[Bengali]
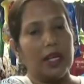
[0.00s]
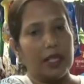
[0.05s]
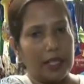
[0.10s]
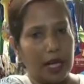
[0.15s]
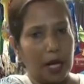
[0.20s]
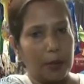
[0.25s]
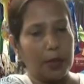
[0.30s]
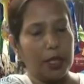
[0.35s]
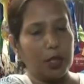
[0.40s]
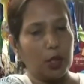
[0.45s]

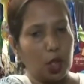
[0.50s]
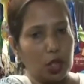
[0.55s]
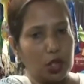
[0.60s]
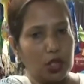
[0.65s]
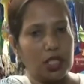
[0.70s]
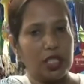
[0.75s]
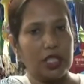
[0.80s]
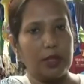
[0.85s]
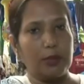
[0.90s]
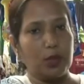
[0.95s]
গ্রামে
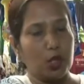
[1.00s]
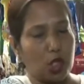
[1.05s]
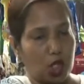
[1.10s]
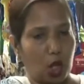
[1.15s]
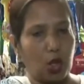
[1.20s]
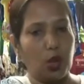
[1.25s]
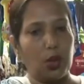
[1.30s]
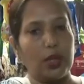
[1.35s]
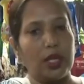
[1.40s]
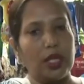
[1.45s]
গঞ্জে এবং
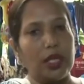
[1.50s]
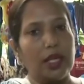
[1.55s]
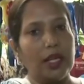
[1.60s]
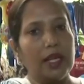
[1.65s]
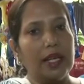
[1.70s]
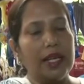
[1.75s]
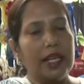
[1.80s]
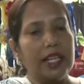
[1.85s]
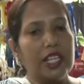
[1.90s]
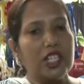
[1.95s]
শহরে
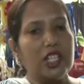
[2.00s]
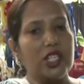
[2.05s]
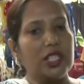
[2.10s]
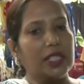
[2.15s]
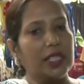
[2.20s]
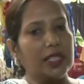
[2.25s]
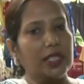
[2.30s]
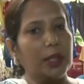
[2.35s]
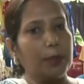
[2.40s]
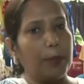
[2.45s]

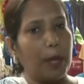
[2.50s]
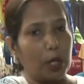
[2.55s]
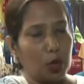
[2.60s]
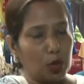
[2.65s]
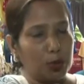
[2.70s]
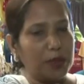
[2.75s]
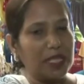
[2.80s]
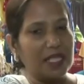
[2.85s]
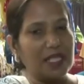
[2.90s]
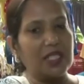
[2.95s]
সেটাতে বারো
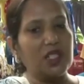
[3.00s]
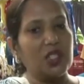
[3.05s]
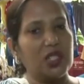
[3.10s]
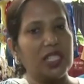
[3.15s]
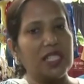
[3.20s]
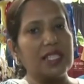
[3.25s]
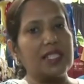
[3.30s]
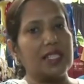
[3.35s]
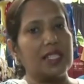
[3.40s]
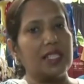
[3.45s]
পার্সেন্ট
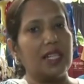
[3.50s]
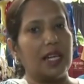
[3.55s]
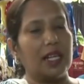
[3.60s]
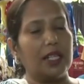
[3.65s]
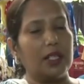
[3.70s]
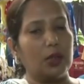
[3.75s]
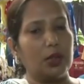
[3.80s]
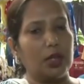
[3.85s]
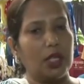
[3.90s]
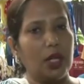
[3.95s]
জিএসটি
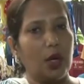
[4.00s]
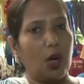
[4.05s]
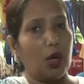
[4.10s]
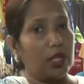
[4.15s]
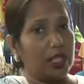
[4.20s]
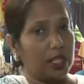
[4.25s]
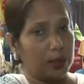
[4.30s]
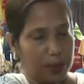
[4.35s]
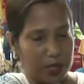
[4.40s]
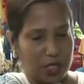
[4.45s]
লাগানোটা
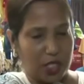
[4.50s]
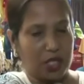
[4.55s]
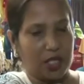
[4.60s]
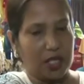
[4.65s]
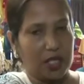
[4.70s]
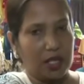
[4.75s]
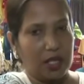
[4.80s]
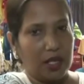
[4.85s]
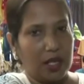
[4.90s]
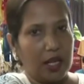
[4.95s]
অনেক বেশি
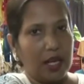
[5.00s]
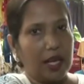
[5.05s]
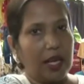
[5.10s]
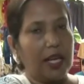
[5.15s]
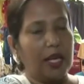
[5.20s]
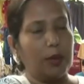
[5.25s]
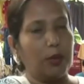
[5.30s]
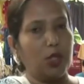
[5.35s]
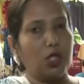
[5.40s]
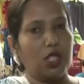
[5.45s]

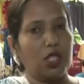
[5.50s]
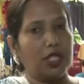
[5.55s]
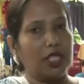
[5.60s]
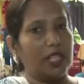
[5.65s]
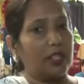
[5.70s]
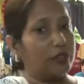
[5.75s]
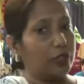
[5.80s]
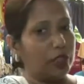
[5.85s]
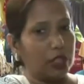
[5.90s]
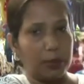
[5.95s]
এবং সেটা
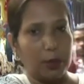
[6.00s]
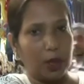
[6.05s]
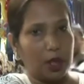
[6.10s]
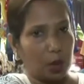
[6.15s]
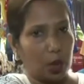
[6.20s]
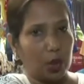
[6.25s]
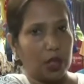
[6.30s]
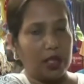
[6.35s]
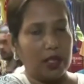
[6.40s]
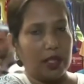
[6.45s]
অ্যাফোর্ডেবল
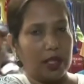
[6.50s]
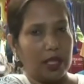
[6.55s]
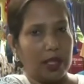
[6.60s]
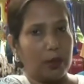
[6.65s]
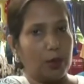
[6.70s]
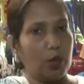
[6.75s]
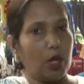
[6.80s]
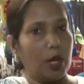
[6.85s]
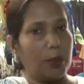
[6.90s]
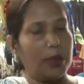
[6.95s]
নয়
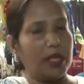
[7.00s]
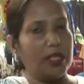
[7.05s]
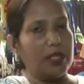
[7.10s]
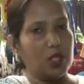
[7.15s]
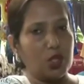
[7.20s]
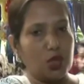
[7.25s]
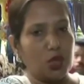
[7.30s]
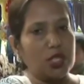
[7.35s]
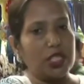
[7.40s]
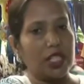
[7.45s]
এবং আমরা
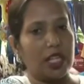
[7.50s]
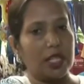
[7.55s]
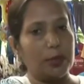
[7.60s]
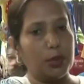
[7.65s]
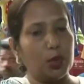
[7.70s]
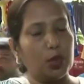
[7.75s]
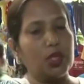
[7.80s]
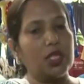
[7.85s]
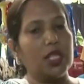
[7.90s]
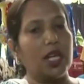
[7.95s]
নিশ্চয়ই চাইব
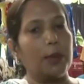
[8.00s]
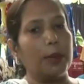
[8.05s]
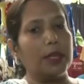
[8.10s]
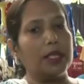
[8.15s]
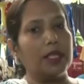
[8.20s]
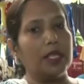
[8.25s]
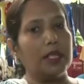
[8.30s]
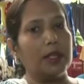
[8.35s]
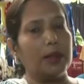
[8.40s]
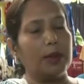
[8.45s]
যে
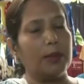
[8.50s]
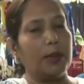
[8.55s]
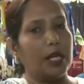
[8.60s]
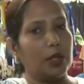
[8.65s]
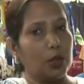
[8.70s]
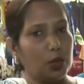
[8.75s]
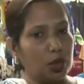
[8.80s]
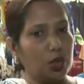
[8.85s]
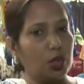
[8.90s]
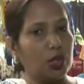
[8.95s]
আমাদের
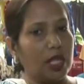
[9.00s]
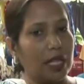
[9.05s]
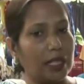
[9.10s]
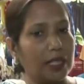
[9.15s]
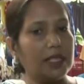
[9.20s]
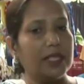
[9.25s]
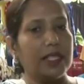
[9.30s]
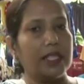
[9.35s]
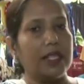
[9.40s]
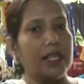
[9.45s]
ভারতীয়
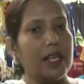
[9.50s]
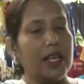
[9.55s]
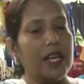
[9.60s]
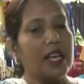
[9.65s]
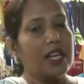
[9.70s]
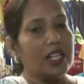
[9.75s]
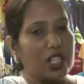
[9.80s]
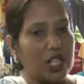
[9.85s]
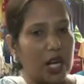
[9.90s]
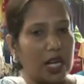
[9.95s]
নারীদের
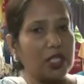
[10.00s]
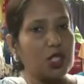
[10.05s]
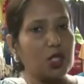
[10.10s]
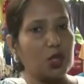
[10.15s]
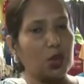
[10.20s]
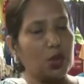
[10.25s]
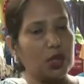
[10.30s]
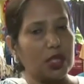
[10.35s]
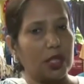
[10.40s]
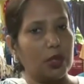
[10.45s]

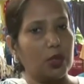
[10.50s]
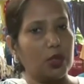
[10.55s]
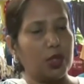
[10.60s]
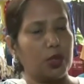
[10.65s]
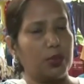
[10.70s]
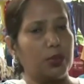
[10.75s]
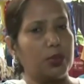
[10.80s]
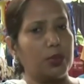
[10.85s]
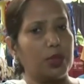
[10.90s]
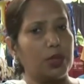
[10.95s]
স্বাস্থ্য যেন
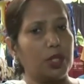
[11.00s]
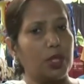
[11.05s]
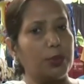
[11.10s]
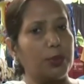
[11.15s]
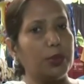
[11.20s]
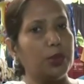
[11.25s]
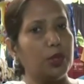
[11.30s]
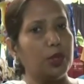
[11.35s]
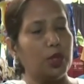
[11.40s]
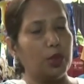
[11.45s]

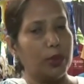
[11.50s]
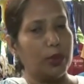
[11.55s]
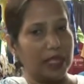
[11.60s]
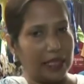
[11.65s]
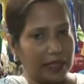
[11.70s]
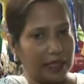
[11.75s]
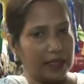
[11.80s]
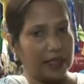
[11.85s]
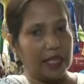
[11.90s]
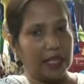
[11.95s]
সম্পূর্ণ
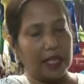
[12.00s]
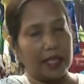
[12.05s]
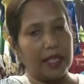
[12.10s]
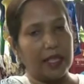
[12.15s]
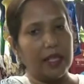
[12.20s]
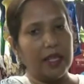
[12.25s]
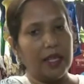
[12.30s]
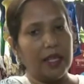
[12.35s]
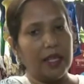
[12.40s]
মেনটেন থাকে